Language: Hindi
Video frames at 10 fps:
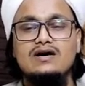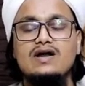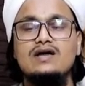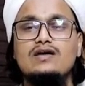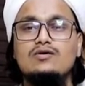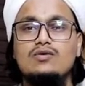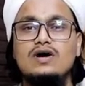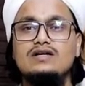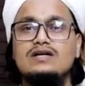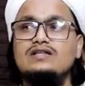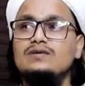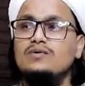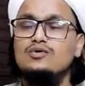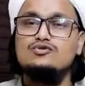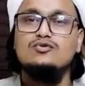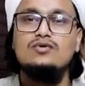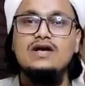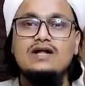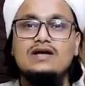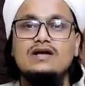घर के ही लोग खा जाते हैं पड़ोस को
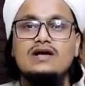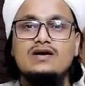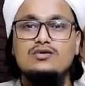बुला लाए